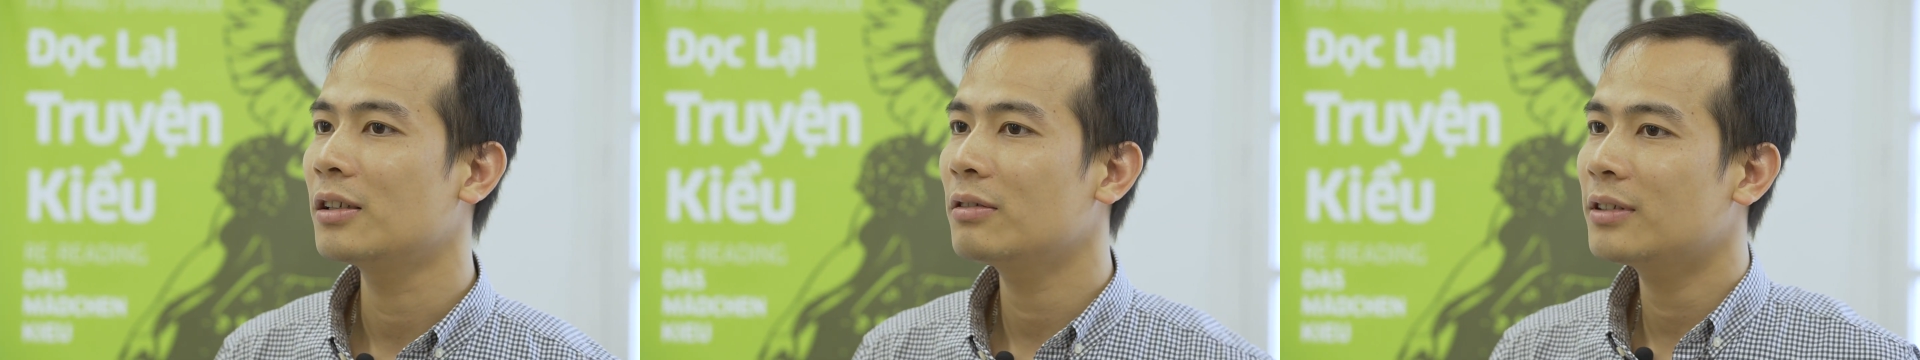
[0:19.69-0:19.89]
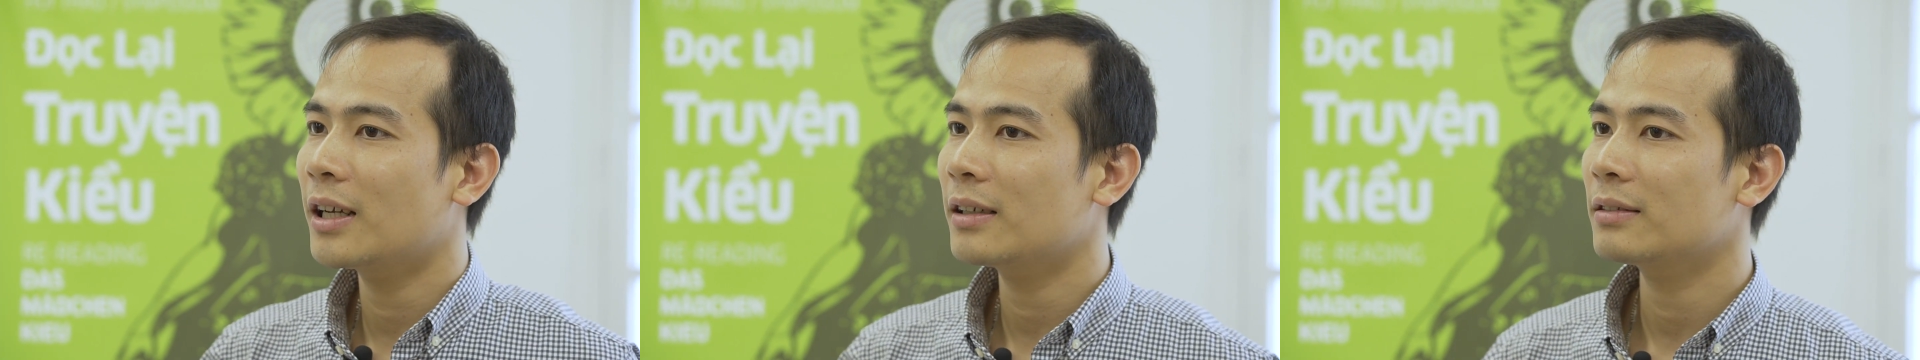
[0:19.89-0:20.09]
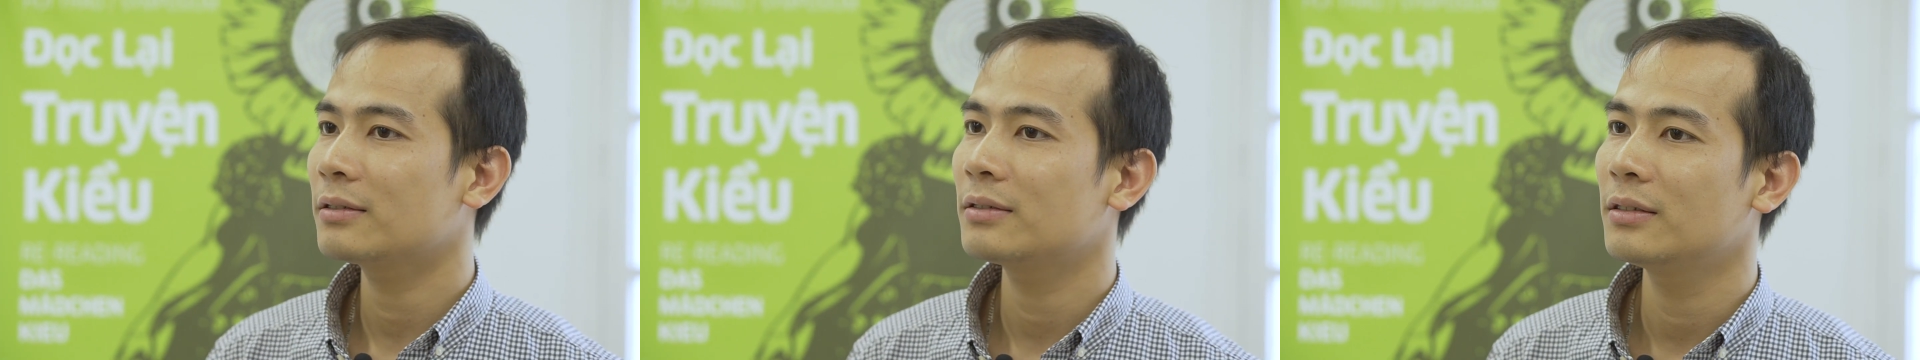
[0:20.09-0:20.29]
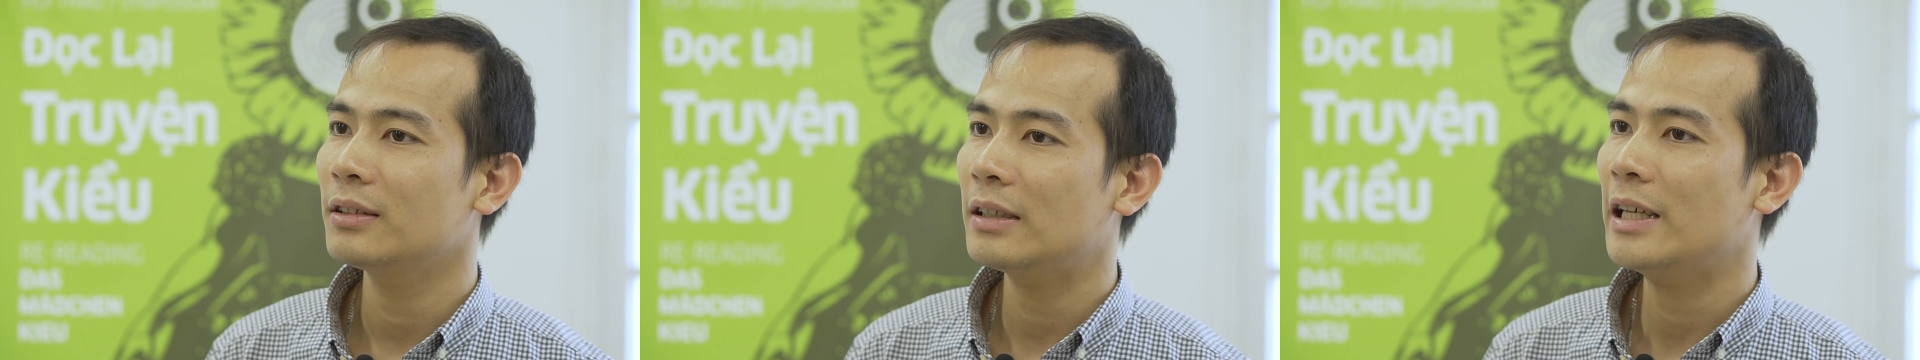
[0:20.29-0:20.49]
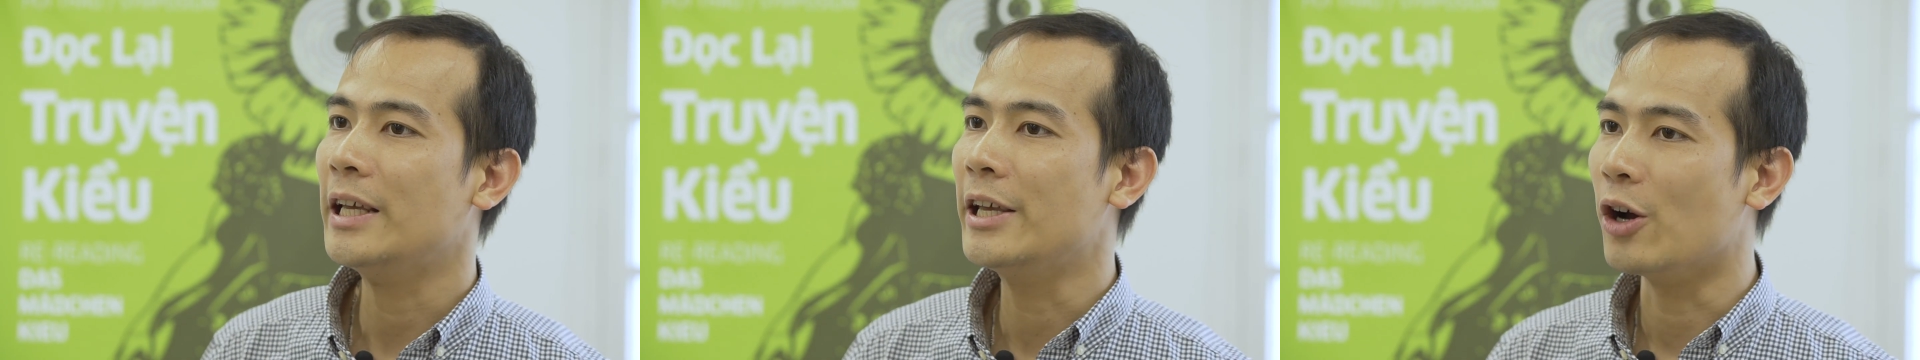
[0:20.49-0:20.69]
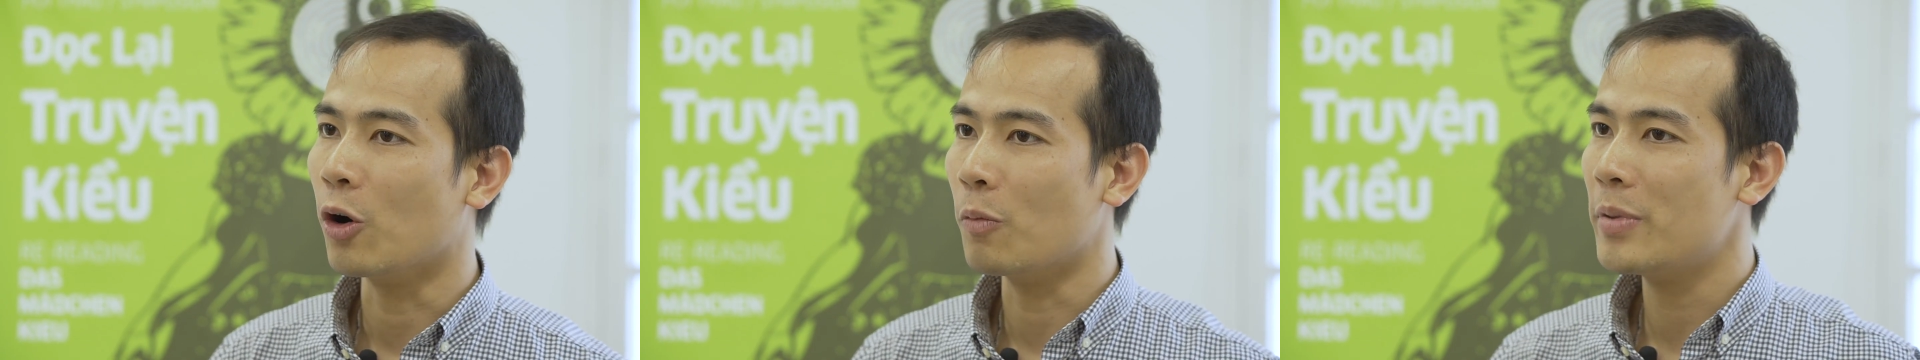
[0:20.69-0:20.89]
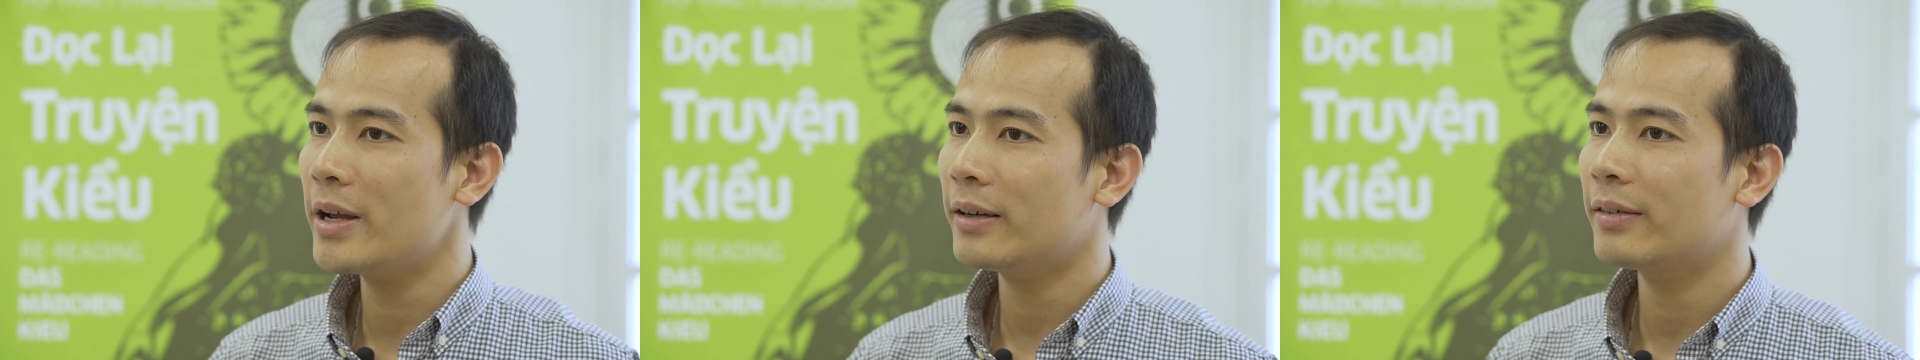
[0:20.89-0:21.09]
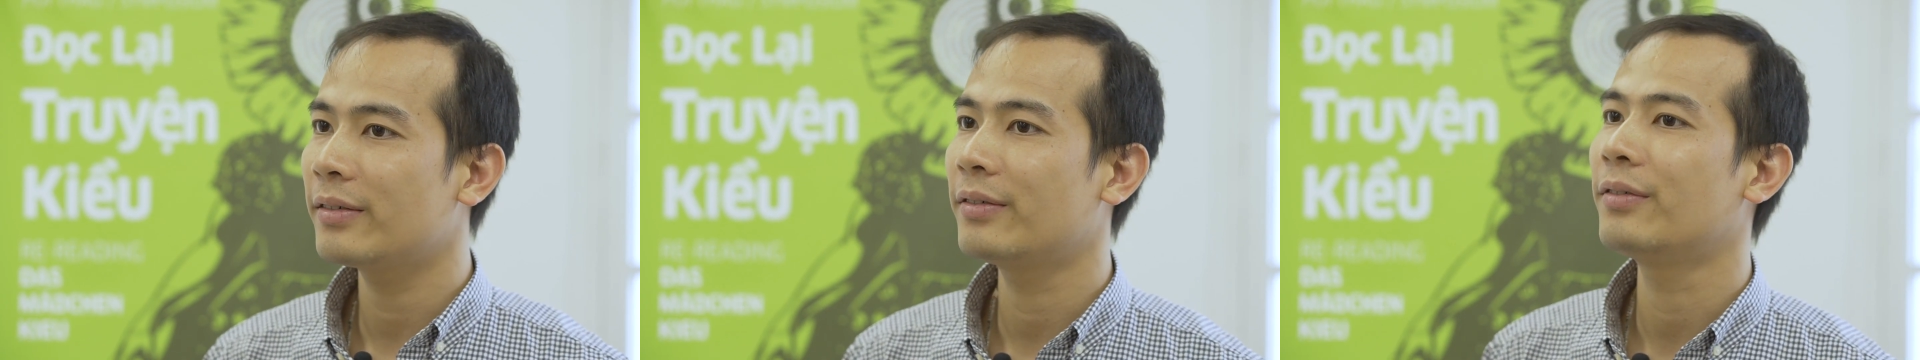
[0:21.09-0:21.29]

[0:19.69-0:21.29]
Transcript: chúng ta những cái hiểu biết